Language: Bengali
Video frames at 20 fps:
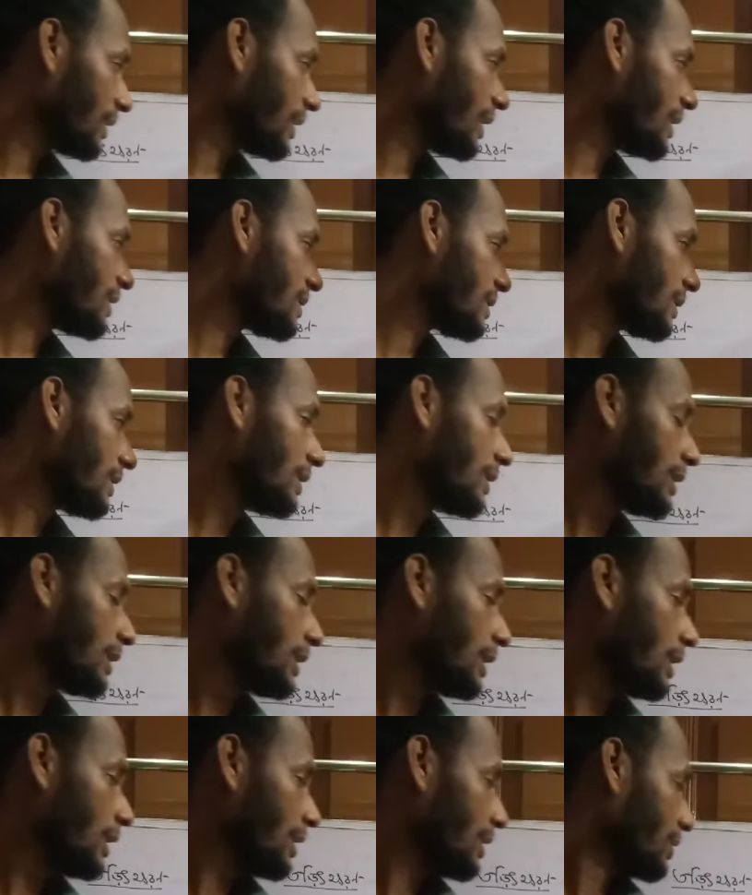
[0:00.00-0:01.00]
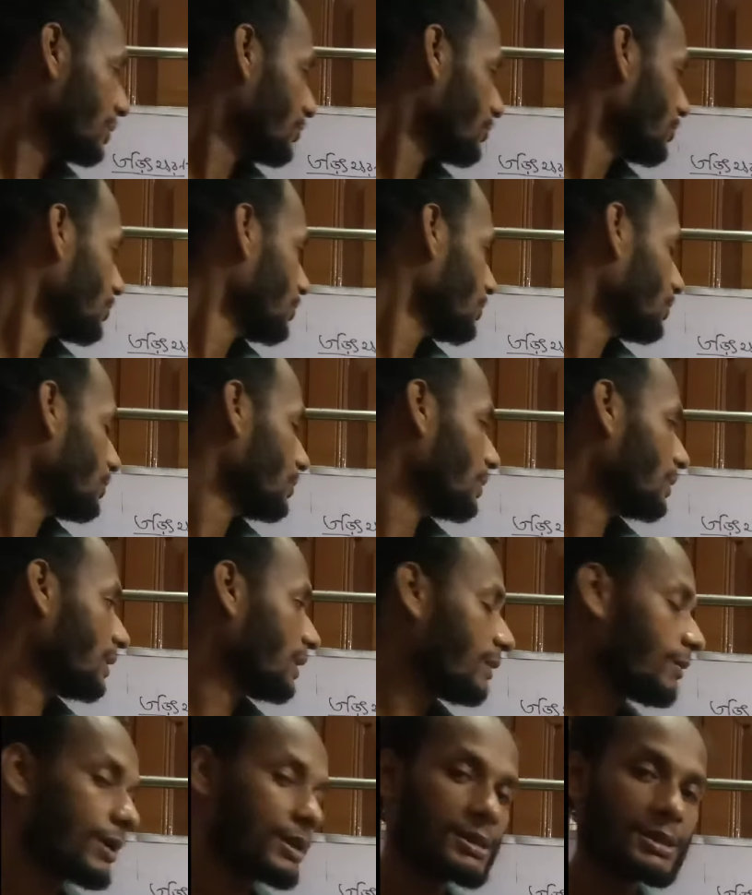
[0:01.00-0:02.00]
ঠিক আছে তো
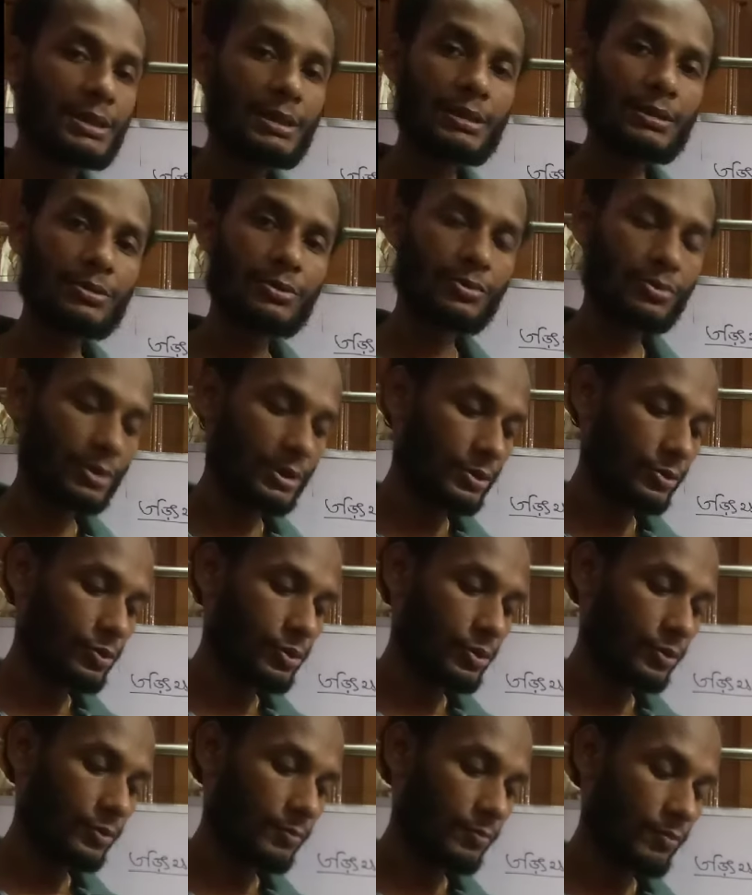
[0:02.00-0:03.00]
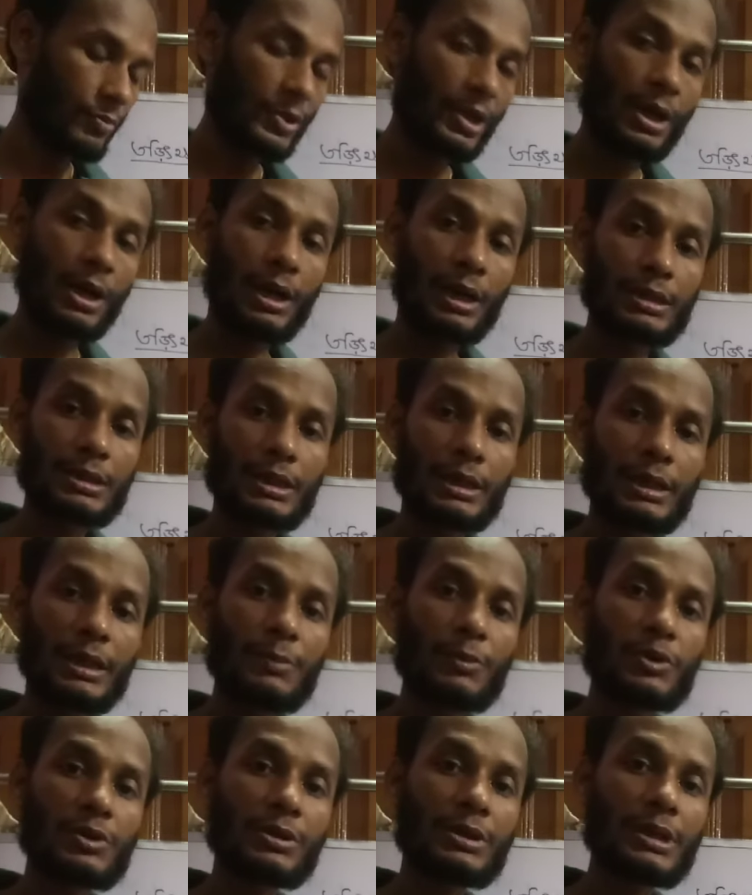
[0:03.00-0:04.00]
এটা বলা হচ্ছে তড়িৎক্ষরণ আচ্ছা
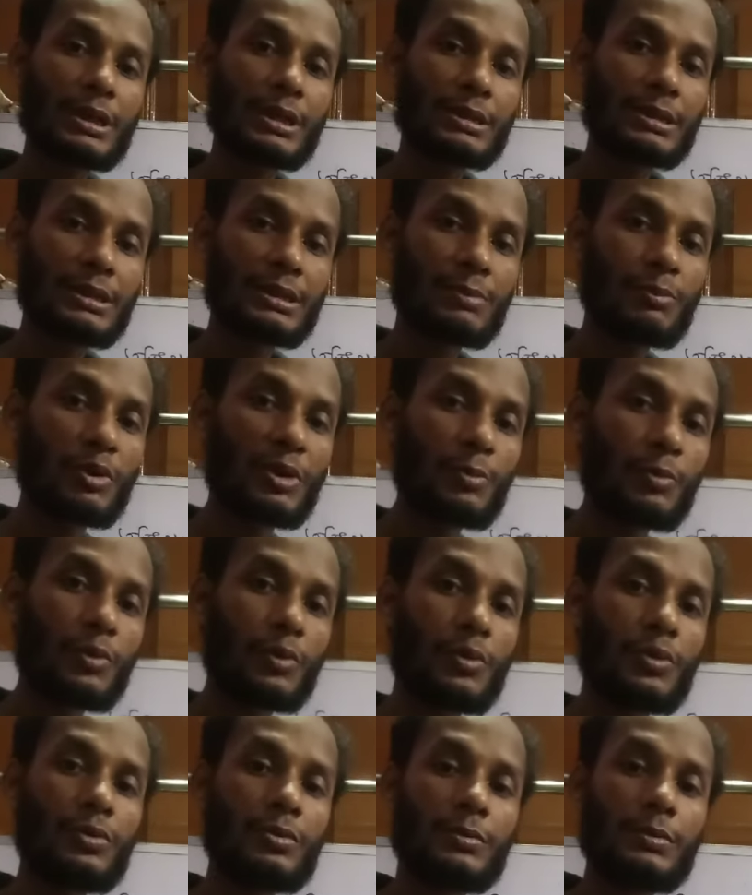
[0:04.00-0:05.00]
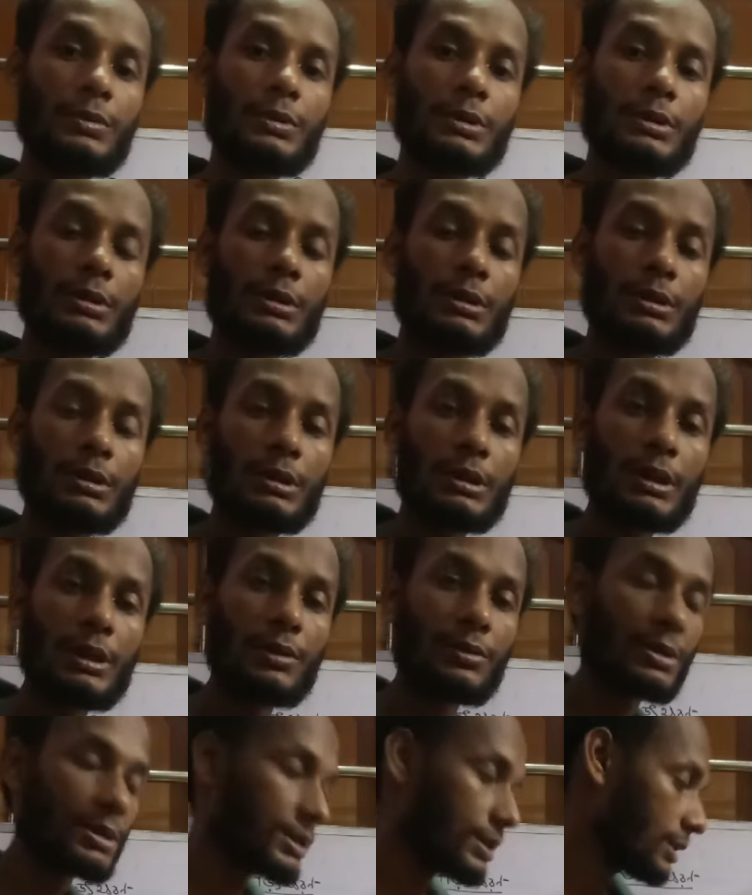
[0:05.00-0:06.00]
এ প্রসঙ্গে একটা জিনিস মনে পড়লো
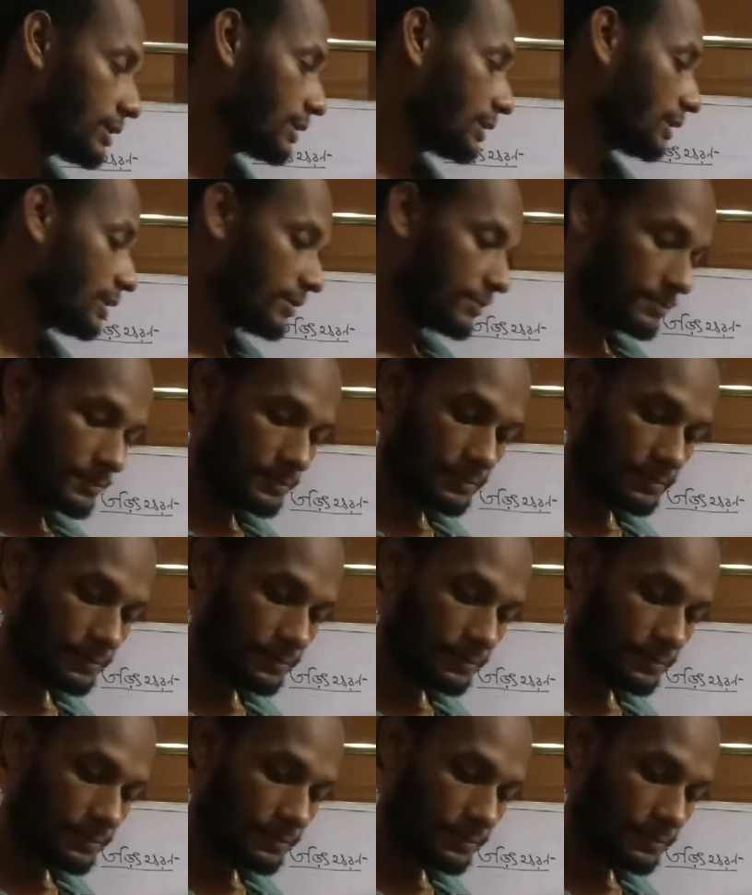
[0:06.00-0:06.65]
সেটা হচ্ছে গিয়ে